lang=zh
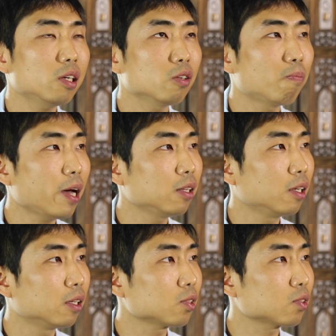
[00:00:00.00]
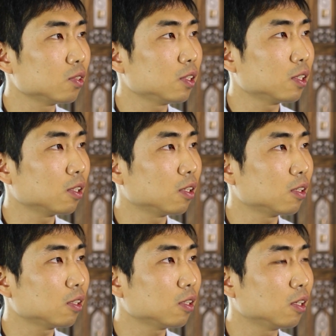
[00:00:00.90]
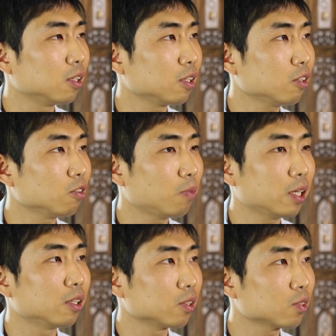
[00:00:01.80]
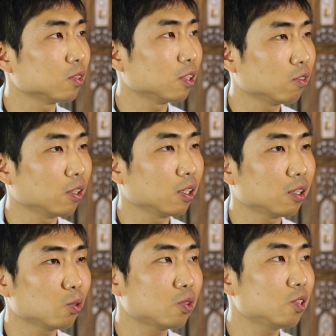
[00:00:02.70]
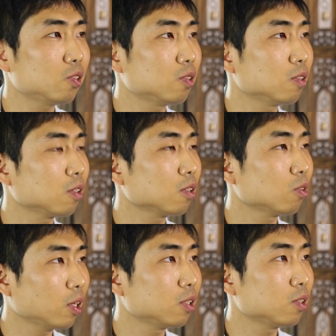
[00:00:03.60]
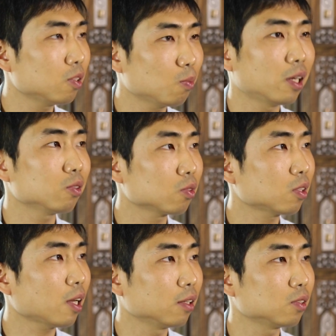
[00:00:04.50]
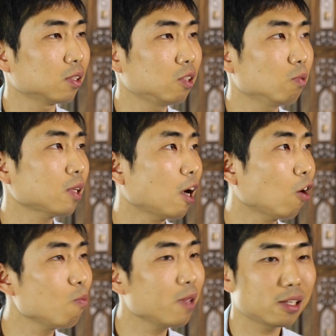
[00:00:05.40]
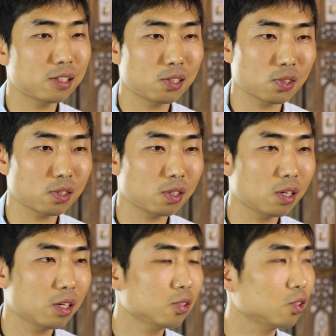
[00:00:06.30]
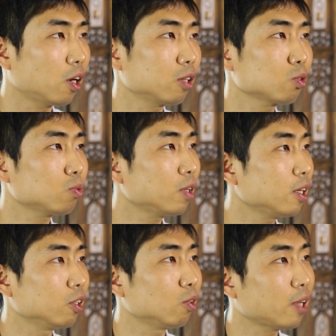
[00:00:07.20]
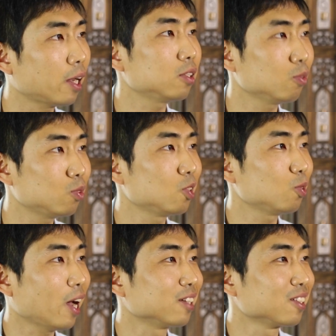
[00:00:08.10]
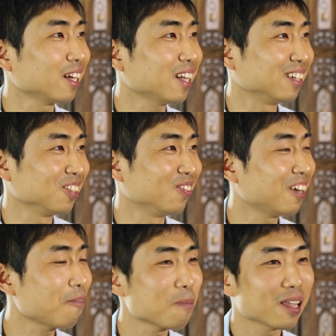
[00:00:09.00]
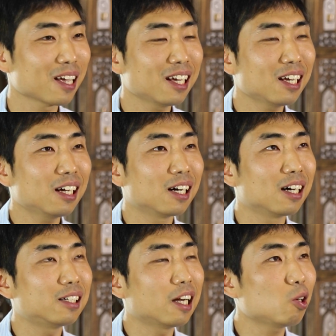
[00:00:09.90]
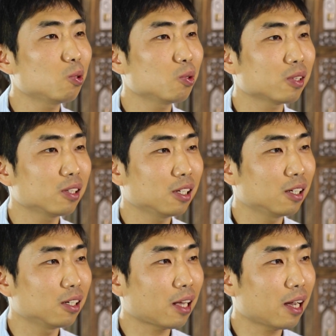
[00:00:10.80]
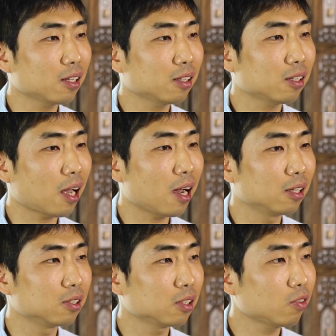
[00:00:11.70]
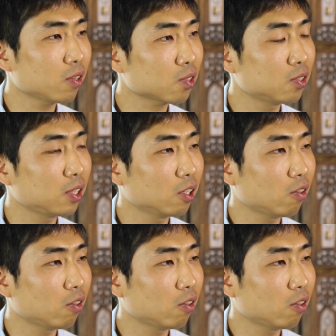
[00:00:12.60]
应该有半年的时间。啊，应该有半年的时间，对，就基对，基本上就是躺着，因为他后面其实小孩出来了以后，他又继续还是在躺着嘛，啊，然后呃，他躺着那段时